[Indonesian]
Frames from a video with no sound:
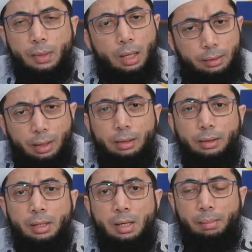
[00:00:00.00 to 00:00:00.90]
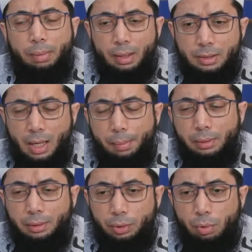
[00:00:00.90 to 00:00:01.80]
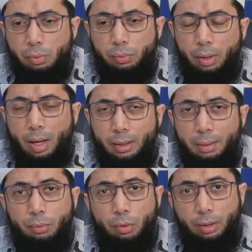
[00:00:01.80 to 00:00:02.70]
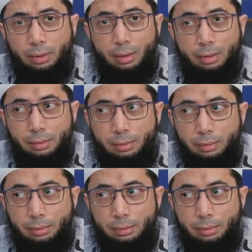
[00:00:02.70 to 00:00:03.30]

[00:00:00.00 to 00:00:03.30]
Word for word: Hati-hati. Para sahabat Ridwanullah alaihim kalau kita